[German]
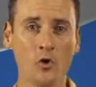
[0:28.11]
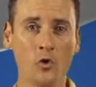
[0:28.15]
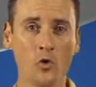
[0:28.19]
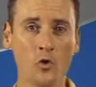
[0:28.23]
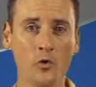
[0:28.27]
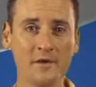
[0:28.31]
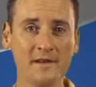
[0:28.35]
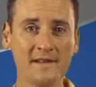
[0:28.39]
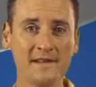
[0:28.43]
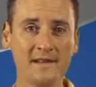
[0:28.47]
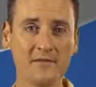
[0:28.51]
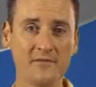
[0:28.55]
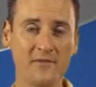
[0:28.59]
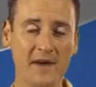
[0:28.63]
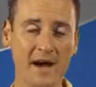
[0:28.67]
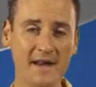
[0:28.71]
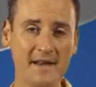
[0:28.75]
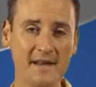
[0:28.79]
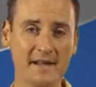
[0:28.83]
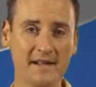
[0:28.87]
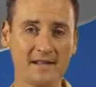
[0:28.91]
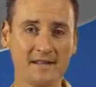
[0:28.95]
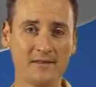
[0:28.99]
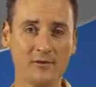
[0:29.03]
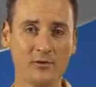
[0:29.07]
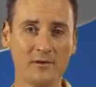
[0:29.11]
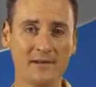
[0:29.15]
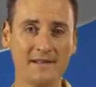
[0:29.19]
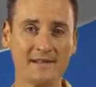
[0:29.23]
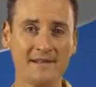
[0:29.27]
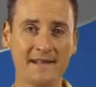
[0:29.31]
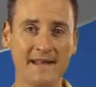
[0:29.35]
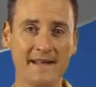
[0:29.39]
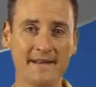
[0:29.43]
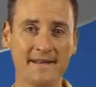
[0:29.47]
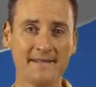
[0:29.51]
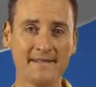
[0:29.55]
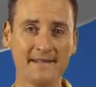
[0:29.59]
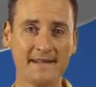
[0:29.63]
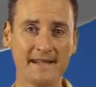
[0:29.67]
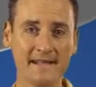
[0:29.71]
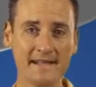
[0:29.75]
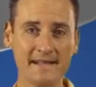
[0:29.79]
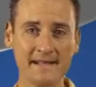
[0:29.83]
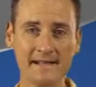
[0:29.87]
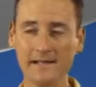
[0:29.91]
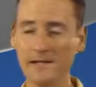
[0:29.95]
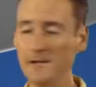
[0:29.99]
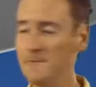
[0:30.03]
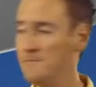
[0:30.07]
und die sind weitergezogen ins
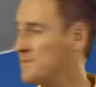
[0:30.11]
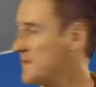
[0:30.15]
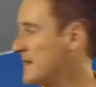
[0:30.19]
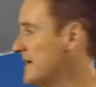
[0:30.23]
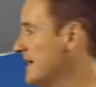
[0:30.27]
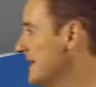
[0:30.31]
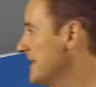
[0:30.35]
Landesinnere.